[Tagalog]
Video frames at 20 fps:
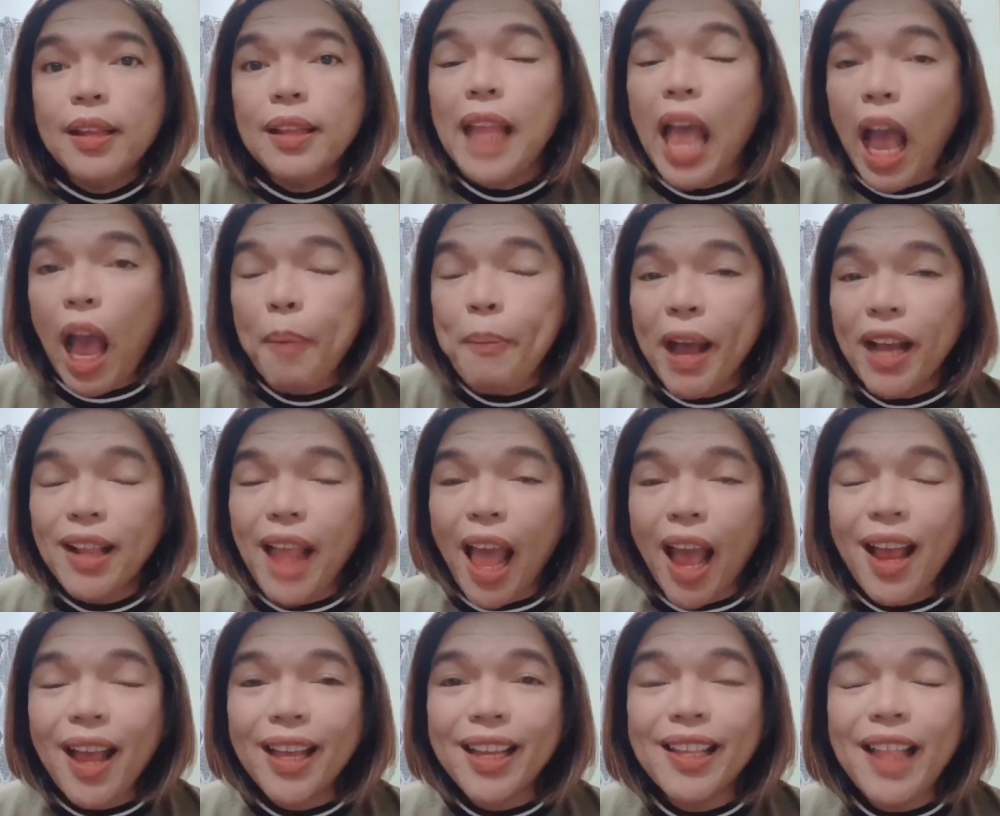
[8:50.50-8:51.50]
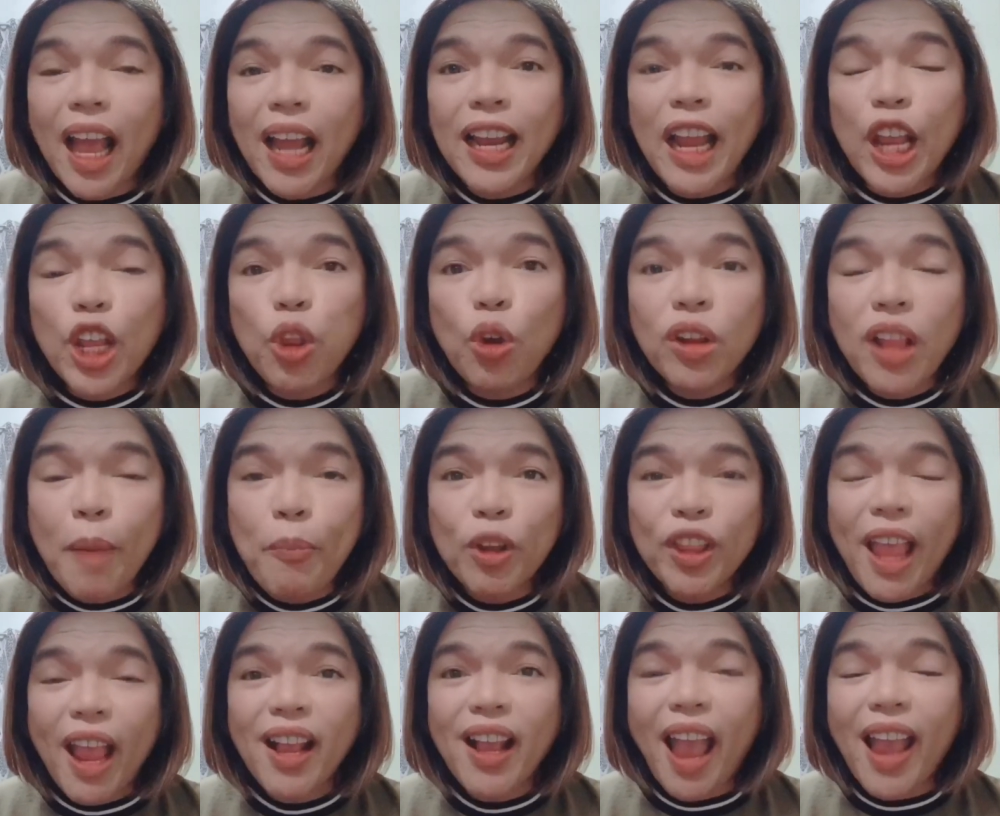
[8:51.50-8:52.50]
Nakapag nakita ka ng itlog na
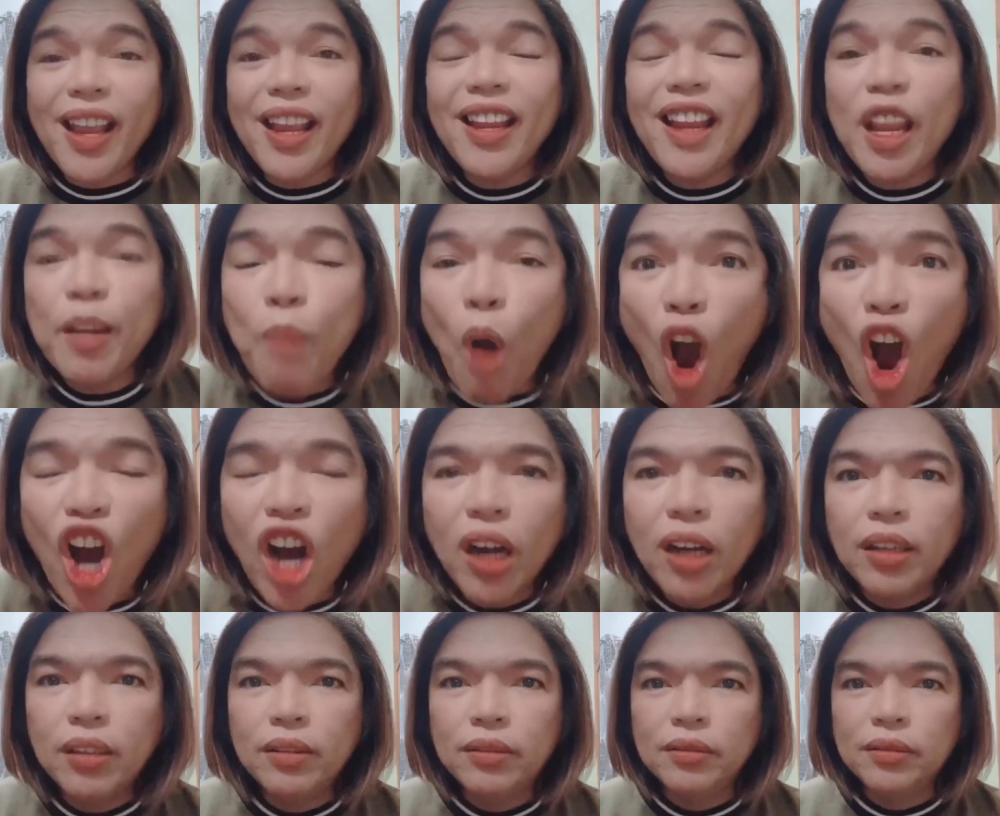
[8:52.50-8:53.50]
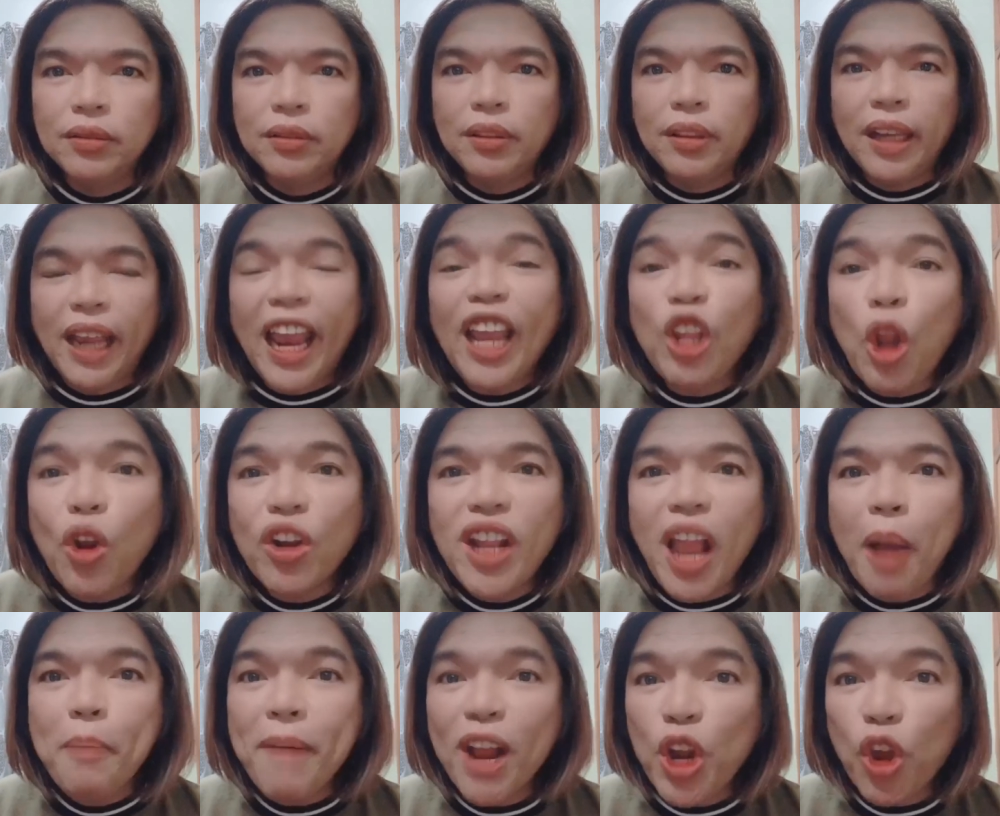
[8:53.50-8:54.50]
puti, kainin mo! Itlog ng
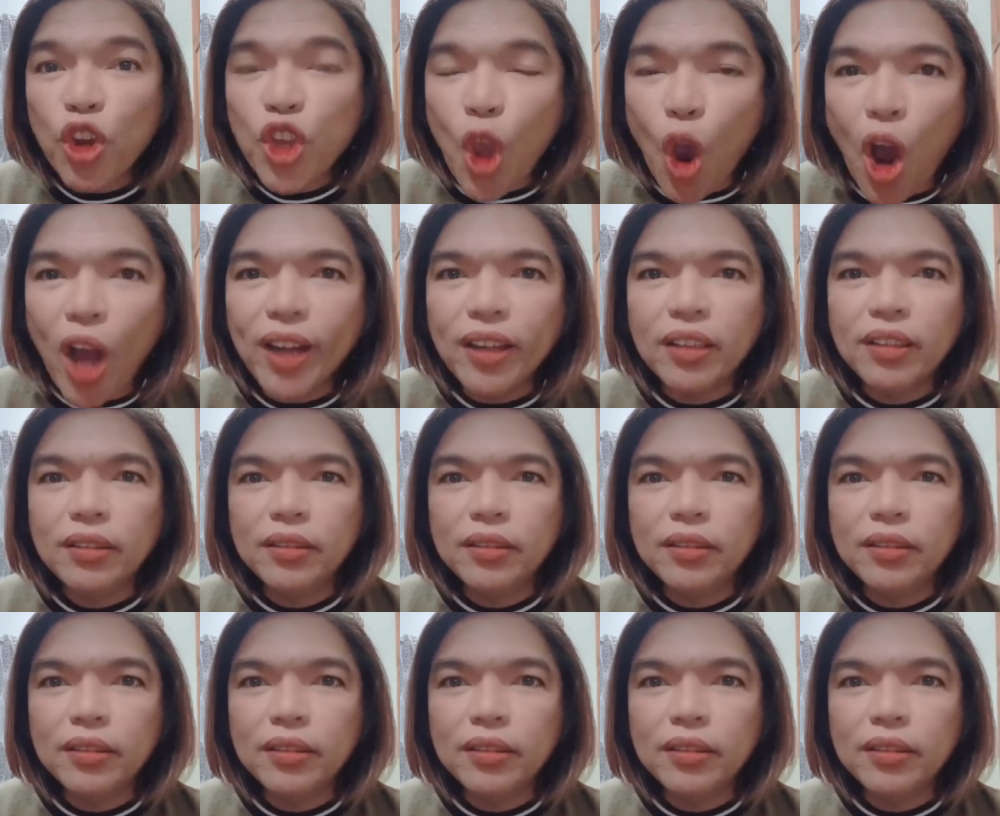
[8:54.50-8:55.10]
manok yon.